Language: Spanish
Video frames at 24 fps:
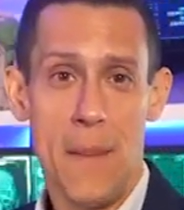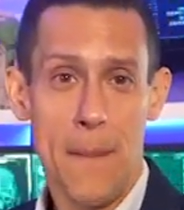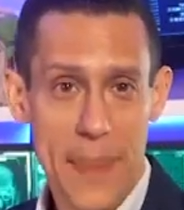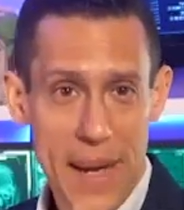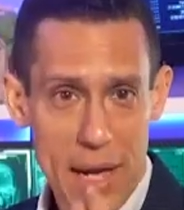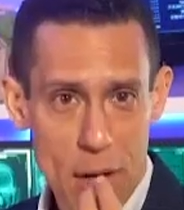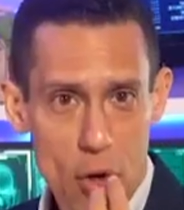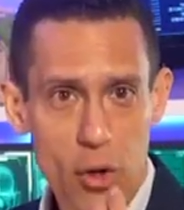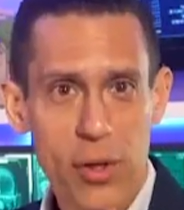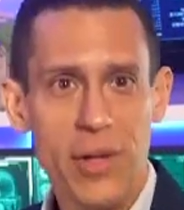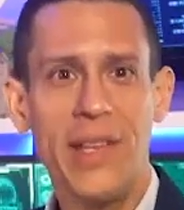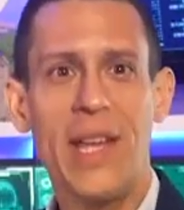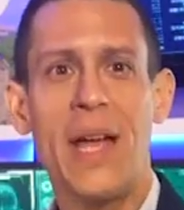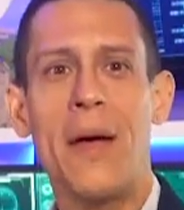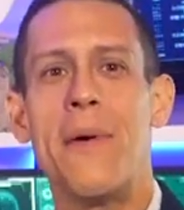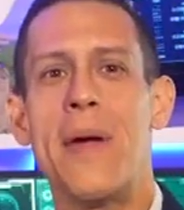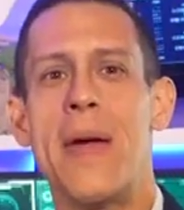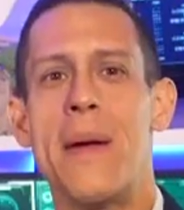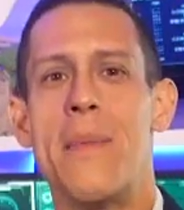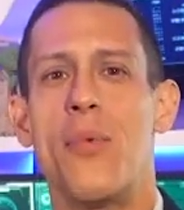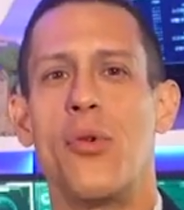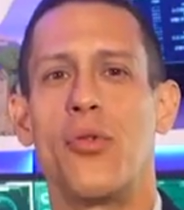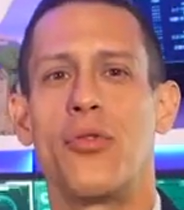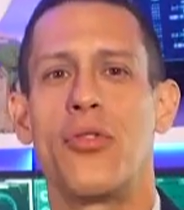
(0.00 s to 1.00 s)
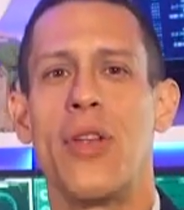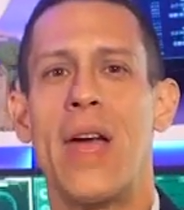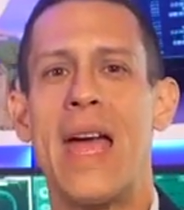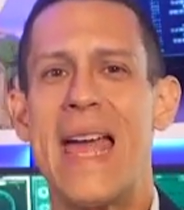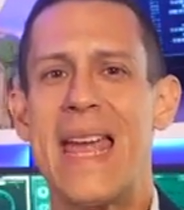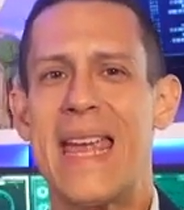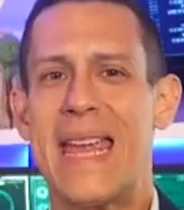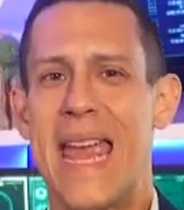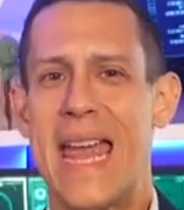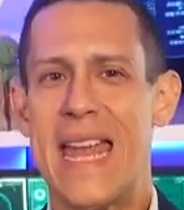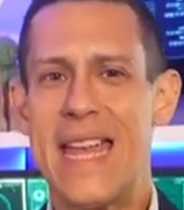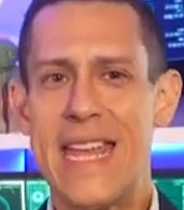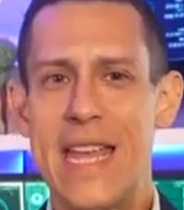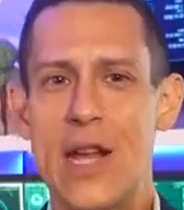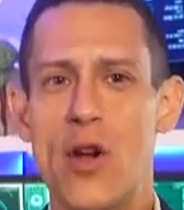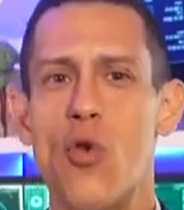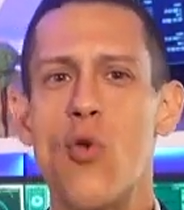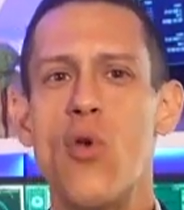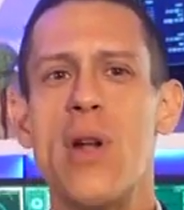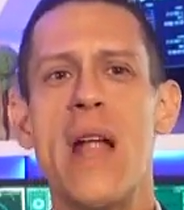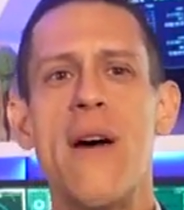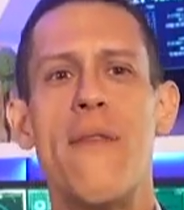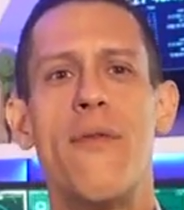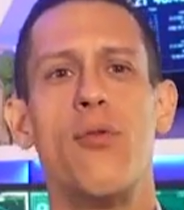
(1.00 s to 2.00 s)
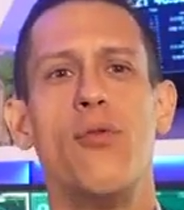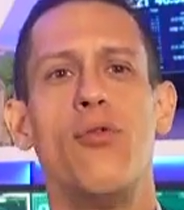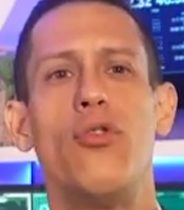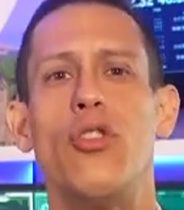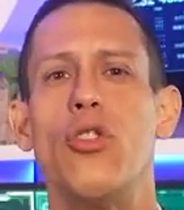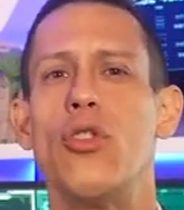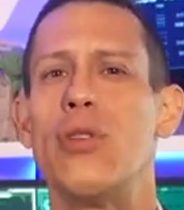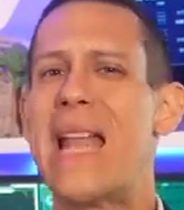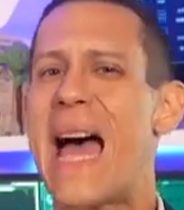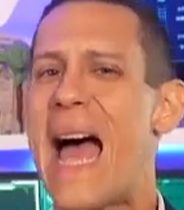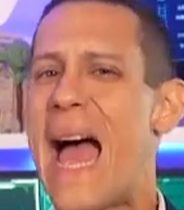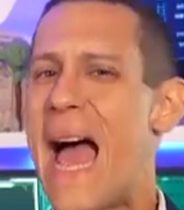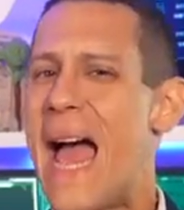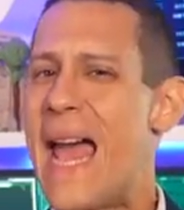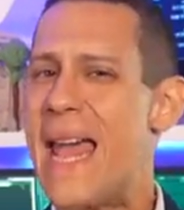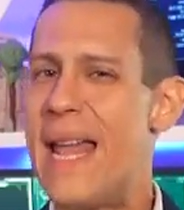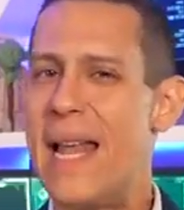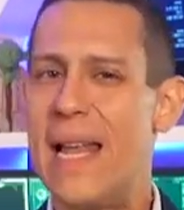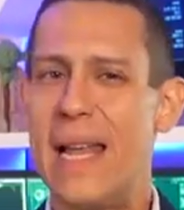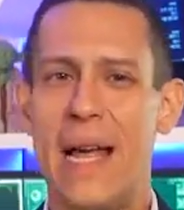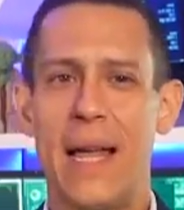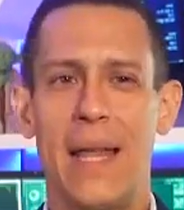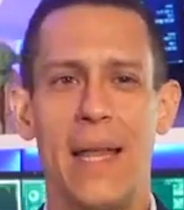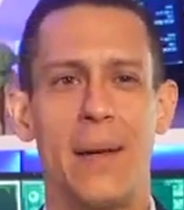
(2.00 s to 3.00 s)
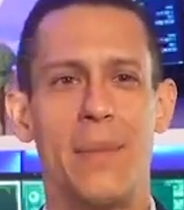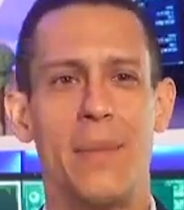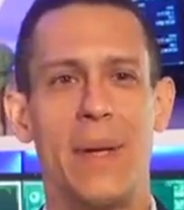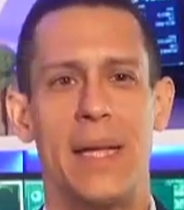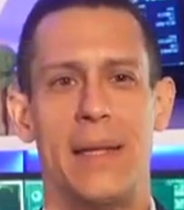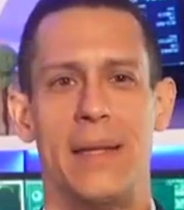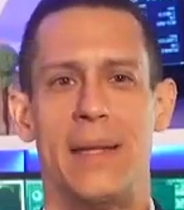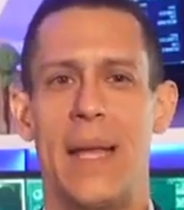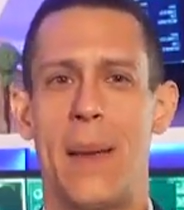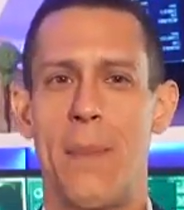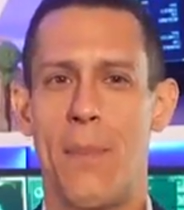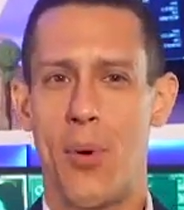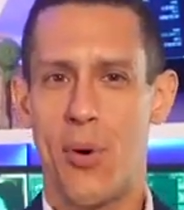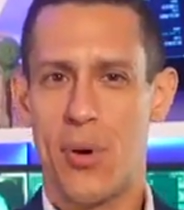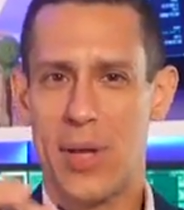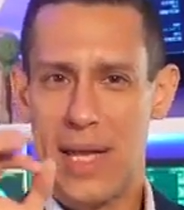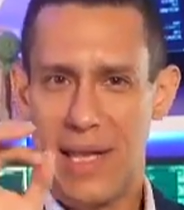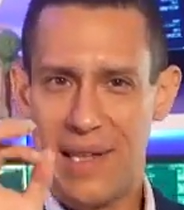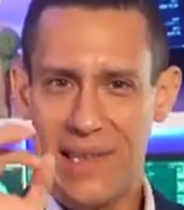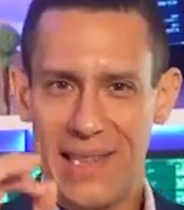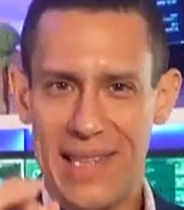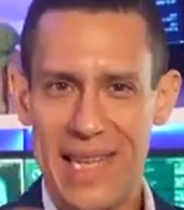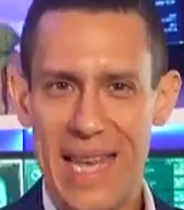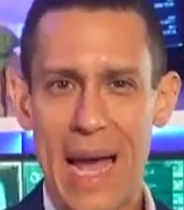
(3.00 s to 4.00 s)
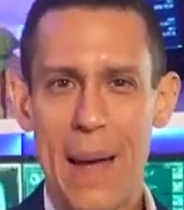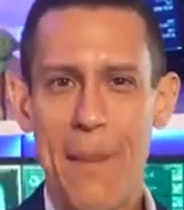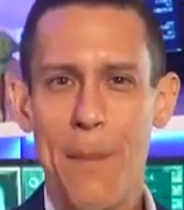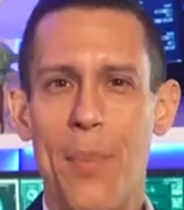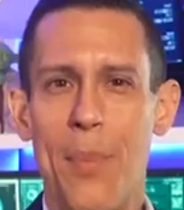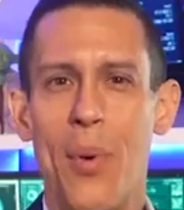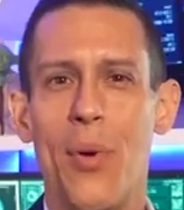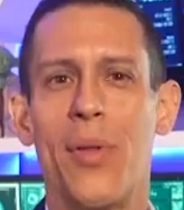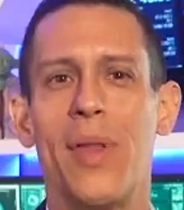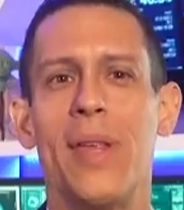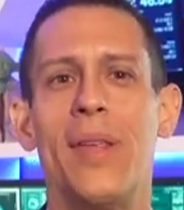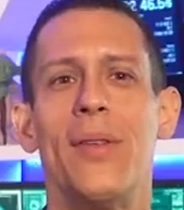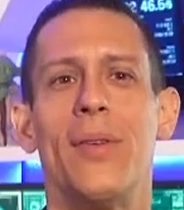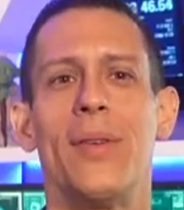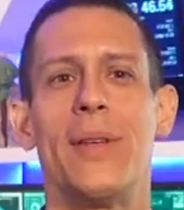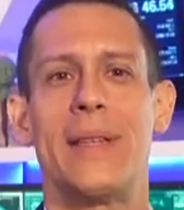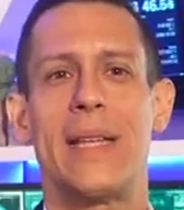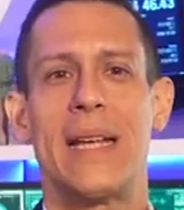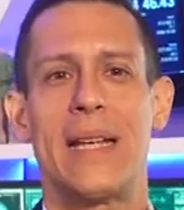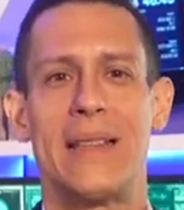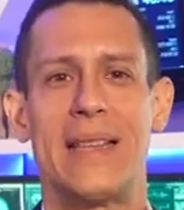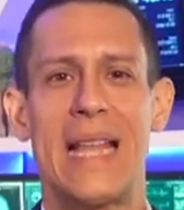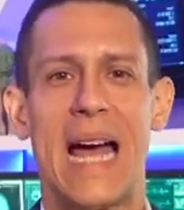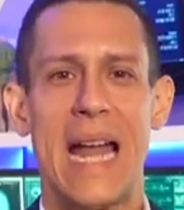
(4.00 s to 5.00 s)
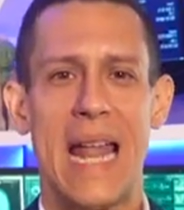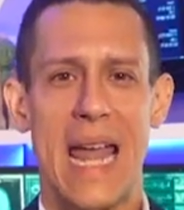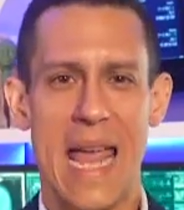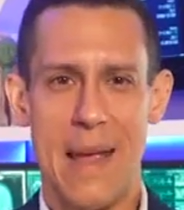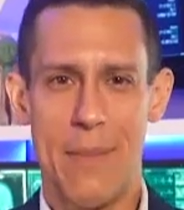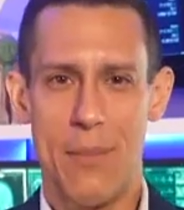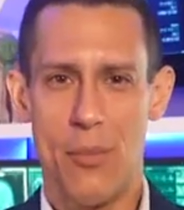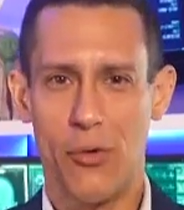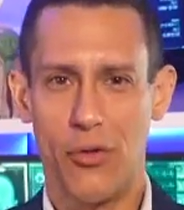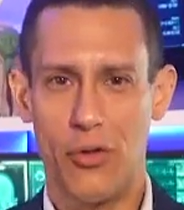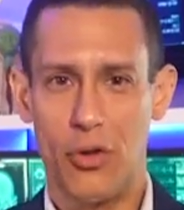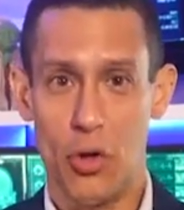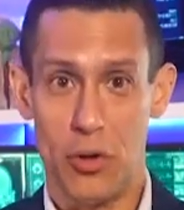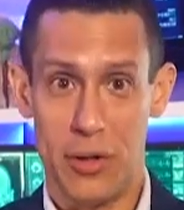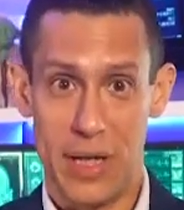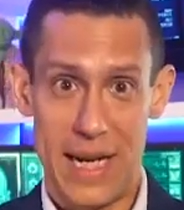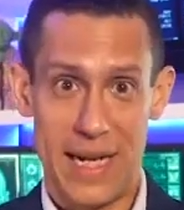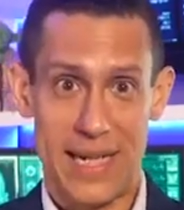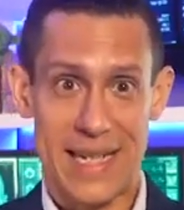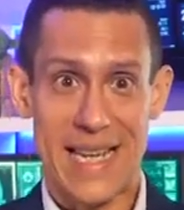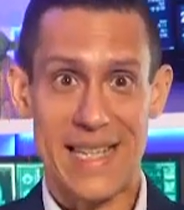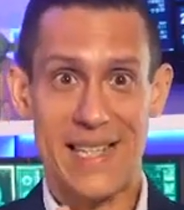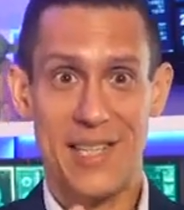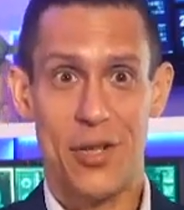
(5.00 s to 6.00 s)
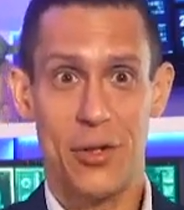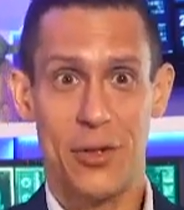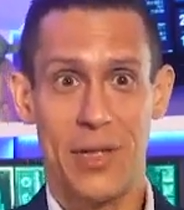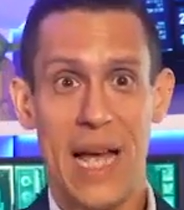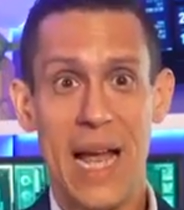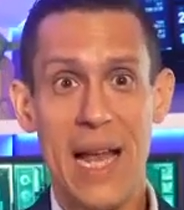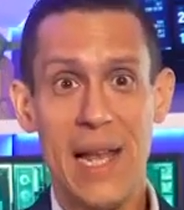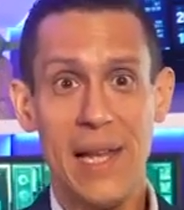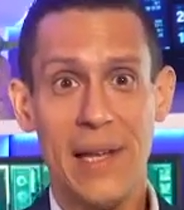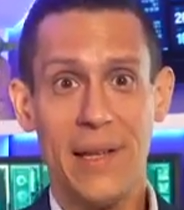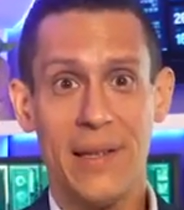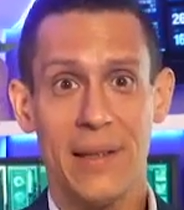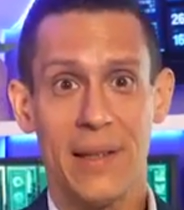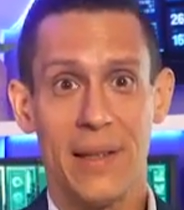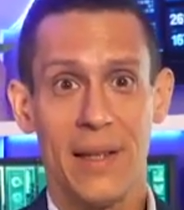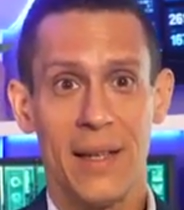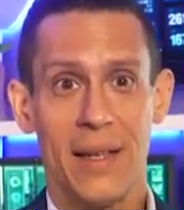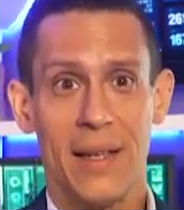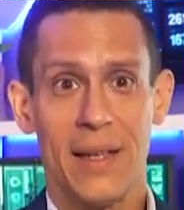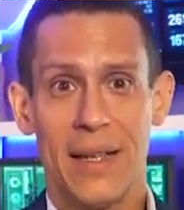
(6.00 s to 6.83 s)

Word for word: Pero hoy sabemos que ninguna funciona aisladamente porque se podido detectar emociones racionales,